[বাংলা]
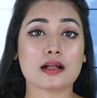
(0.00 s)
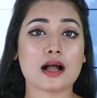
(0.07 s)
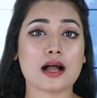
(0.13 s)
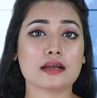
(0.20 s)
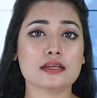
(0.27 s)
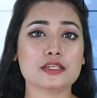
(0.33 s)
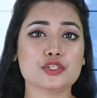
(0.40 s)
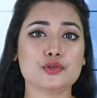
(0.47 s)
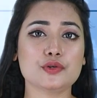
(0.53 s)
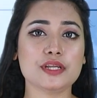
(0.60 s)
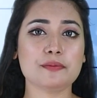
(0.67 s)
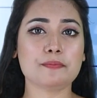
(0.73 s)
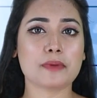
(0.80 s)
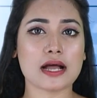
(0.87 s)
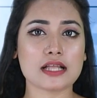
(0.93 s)

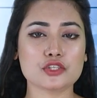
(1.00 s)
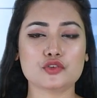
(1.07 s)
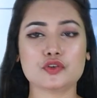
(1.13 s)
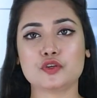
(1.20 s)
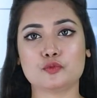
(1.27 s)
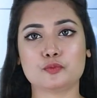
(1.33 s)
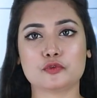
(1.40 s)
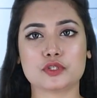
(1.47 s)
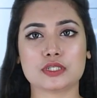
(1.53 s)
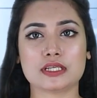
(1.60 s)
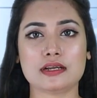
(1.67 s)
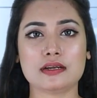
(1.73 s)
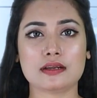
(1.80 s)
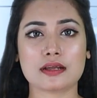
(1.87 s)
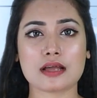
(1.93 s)
খাগড়াছড়ির পানছড়ি
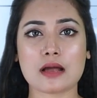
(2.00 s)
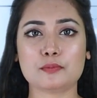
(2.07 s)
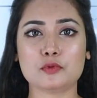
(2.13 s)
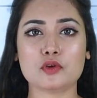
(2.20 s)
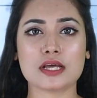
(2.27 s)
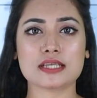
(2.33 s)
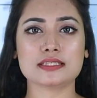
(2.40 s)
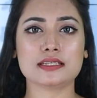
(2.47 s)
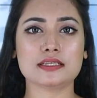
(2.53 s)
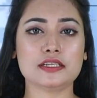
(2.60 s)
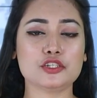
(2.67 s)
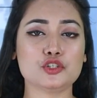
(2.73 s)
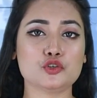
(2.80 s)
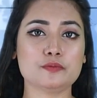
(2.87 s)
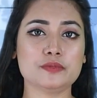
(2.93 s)
উপজেলার কামরুল
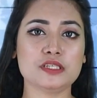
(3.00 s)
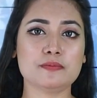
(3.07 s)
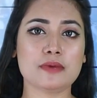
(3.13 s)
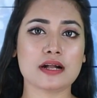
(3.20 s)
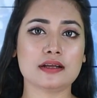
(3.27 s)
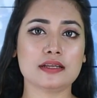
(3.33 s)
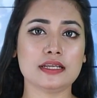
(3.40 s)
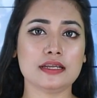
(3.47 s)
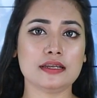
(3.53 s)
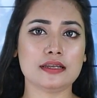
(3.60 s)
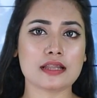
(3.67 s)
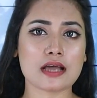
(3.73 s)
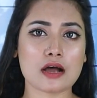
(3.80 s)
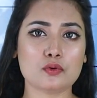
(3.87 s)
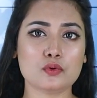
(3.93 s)
হাসানের সবজি বাগানের
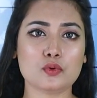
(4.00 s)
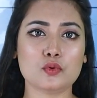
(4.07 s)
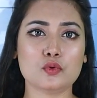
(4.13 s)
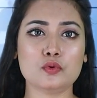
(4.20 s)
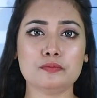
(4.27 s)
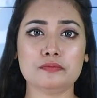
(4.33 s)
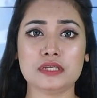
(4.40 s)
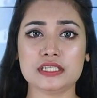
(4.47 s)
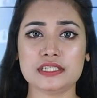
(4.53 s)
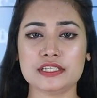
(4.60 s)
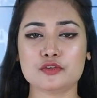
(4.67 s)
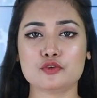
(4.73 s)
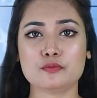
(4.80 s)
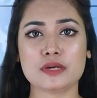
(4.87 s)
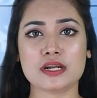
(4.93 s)
লাউ ও
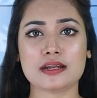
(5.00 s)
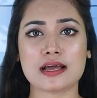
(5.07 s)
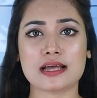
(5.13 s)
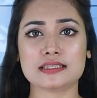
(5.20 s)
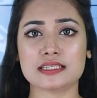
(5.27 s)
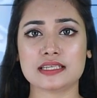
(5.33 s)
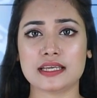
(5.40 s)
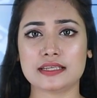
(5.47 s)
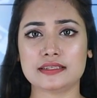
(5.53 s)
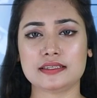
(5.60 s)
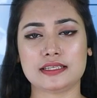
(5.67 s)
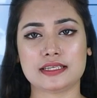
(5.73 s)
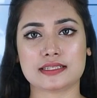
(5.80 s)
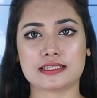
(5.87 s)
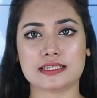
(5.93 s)
মিষ্টি কুমড়ার গাছ
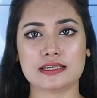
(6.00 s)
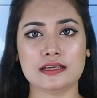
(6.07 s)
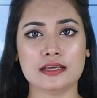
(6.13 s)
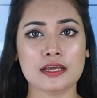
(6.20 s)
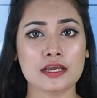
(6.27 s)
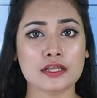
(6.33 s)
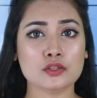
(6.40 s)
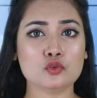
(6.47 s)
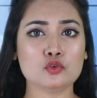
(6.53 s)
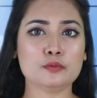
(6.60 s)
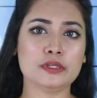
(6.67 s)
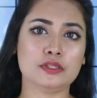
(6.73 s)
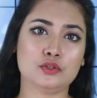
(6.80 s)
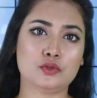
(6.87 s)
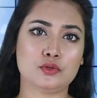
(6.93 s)
কেটে দিয়েছে
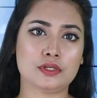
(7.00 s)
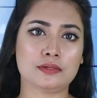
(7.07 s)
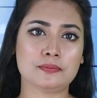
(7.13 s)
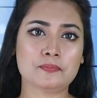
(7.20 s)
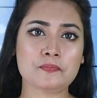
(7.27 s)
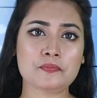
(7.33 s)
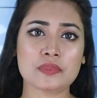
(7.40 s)
দুর্বৃত্তরা